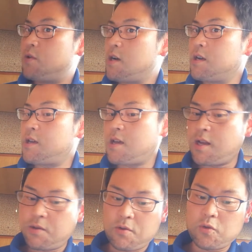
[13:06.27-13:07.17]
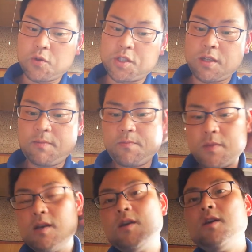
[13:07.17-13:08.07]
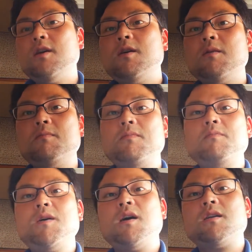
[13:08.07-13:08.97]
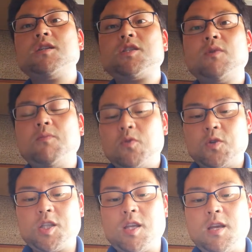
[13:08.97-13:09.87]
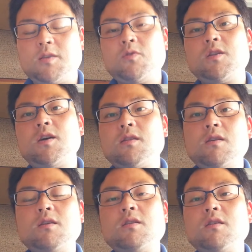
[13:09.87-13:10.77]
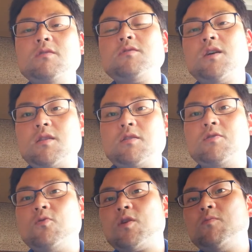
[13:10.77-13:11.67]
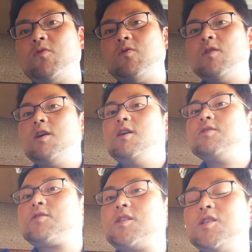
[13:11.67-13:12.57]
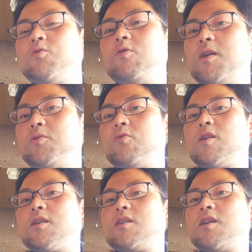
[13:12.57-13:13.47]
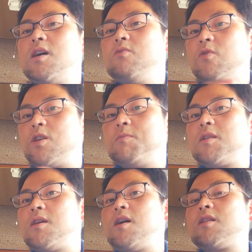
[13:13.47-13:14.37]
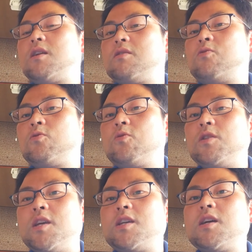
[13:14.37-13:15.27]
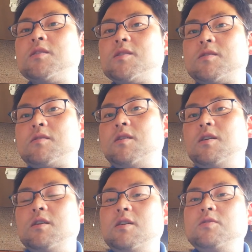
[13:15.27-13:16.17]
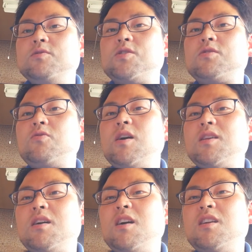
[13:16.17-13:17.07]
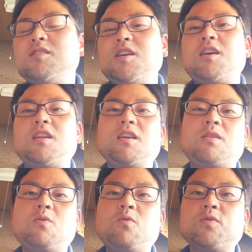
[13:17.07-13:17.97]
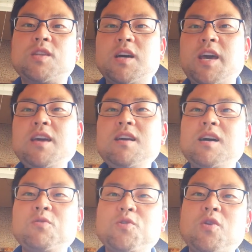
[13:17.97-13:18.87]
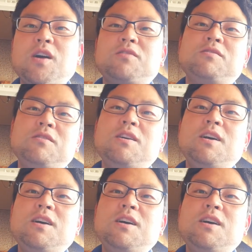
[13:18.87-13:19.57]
れは関係ないということですね。まあ話は戻して、そうやって働きたくないっていう俺も、スキー場のバイトとか期間を決めて働くことってできたんです。ずっと働かなくちゃいけないって思うとさ、変化の余白